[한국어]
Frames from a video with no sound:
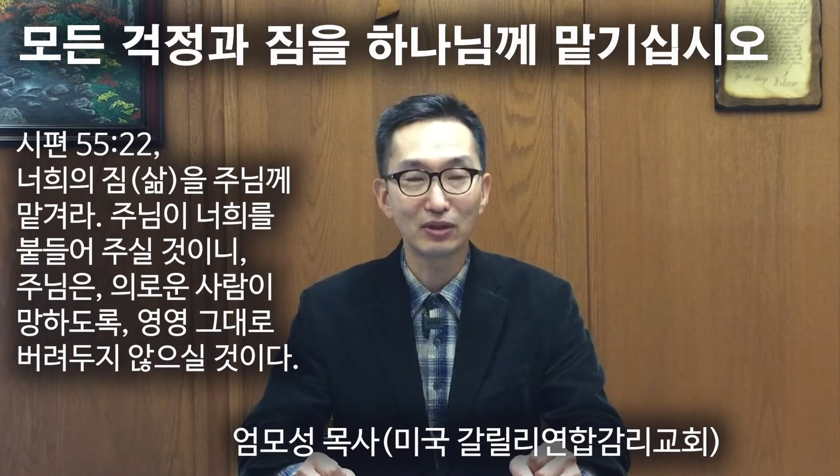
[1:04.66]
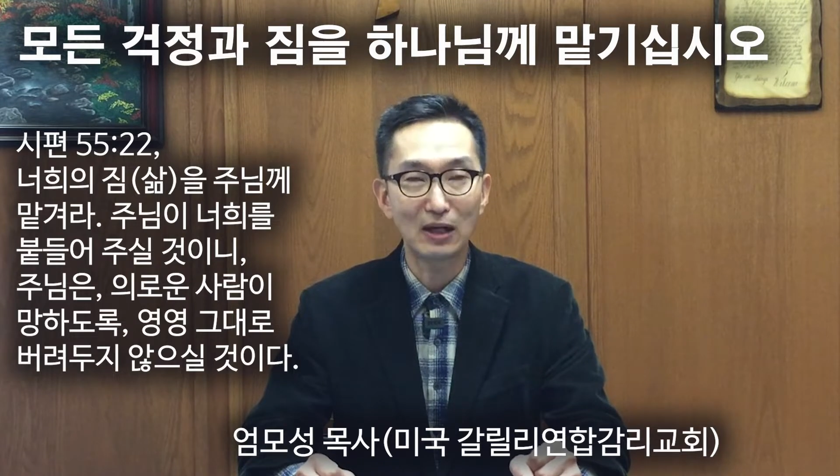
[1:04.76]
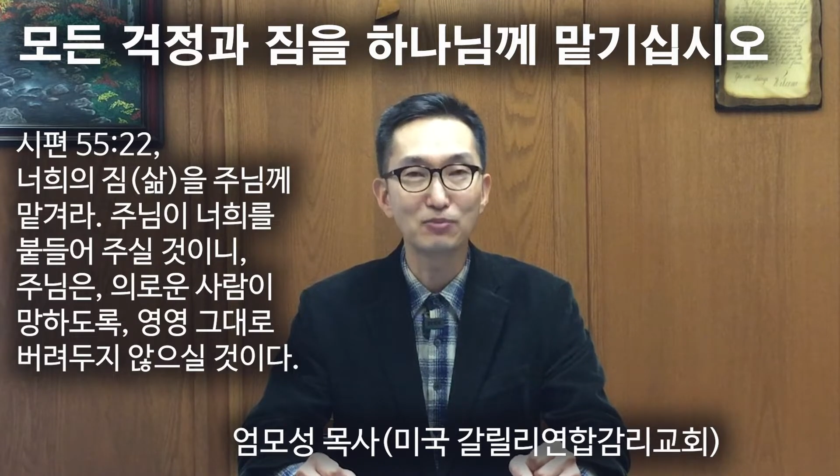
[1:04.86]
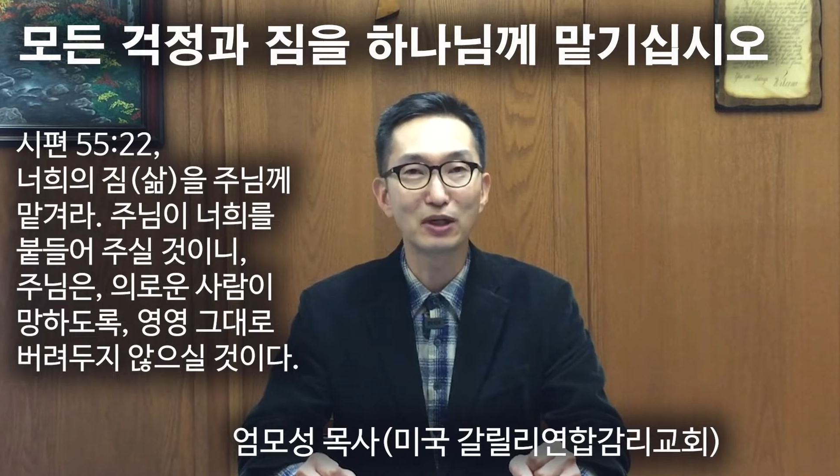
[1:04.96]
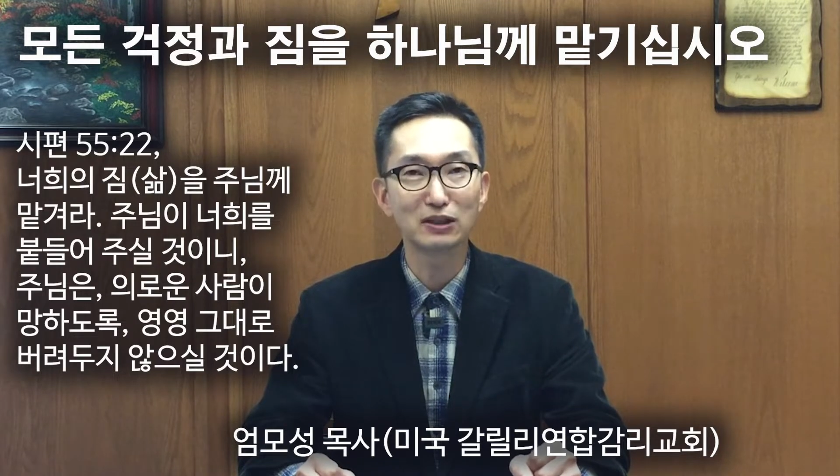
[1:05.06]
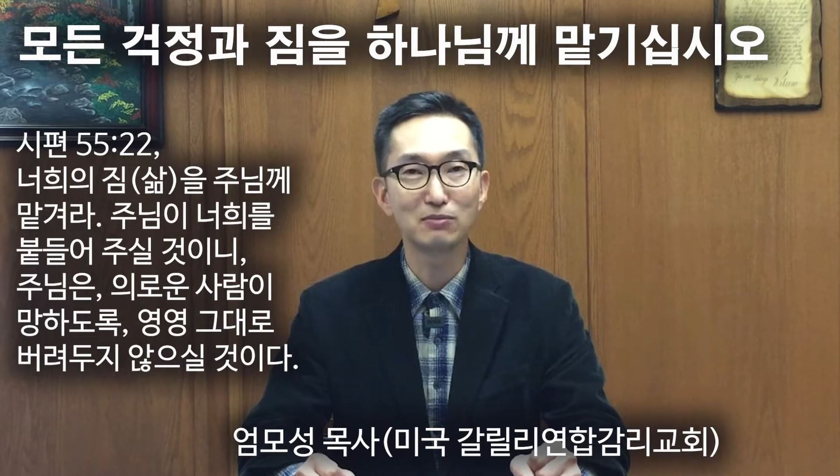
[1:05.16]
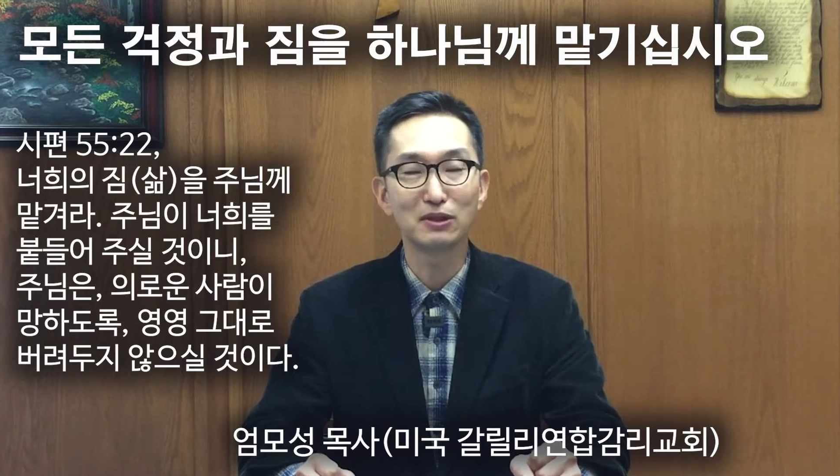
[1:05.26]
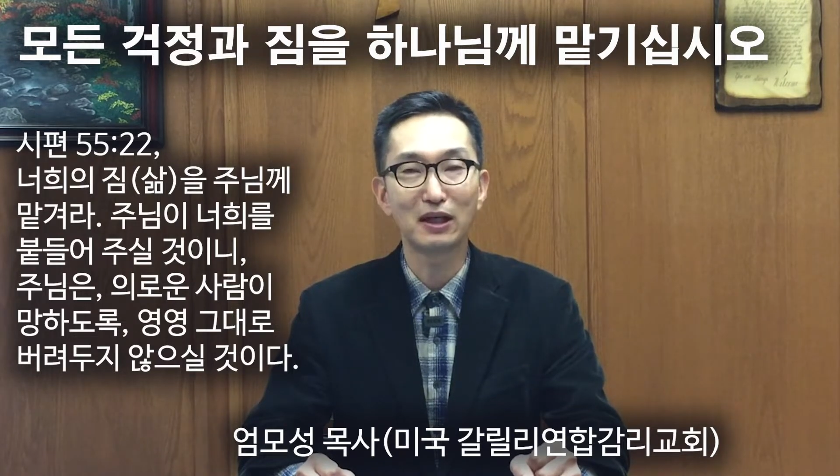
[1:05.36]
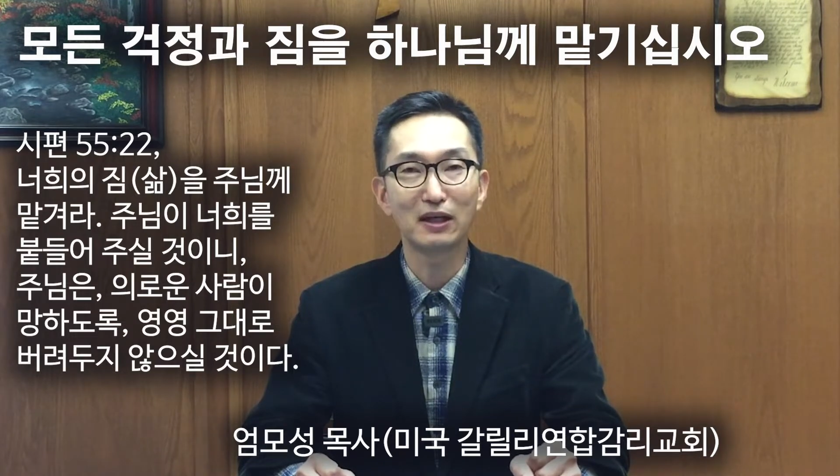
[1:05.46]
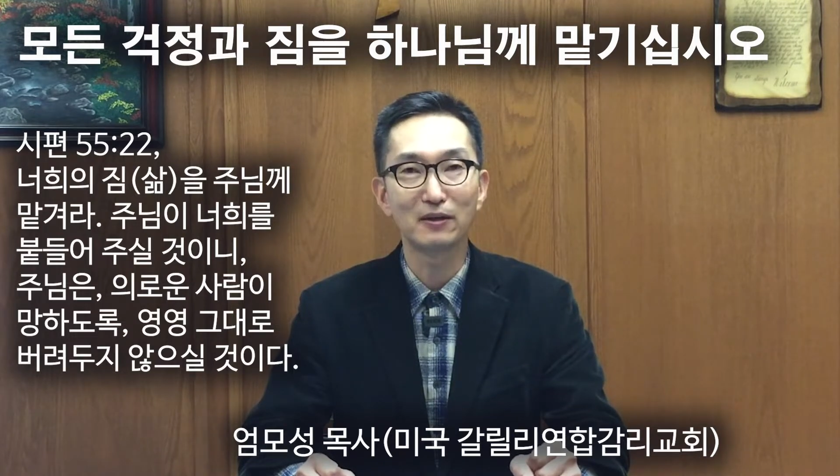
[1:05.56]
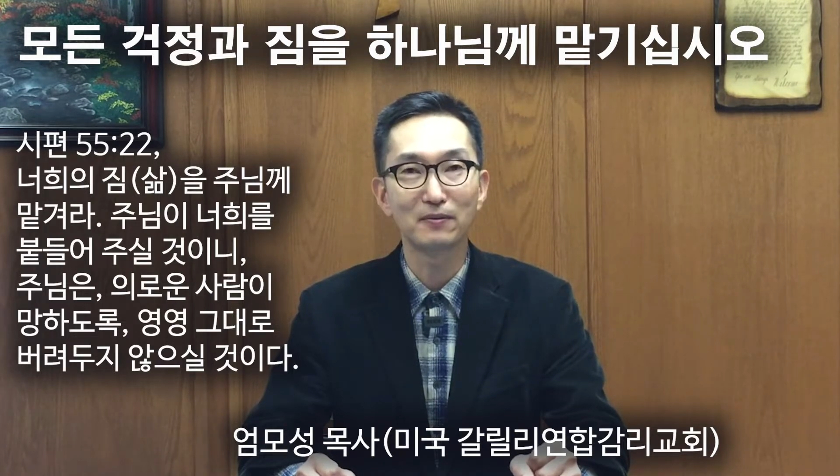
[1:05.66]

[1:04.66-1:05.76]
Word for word: 당부하십니다.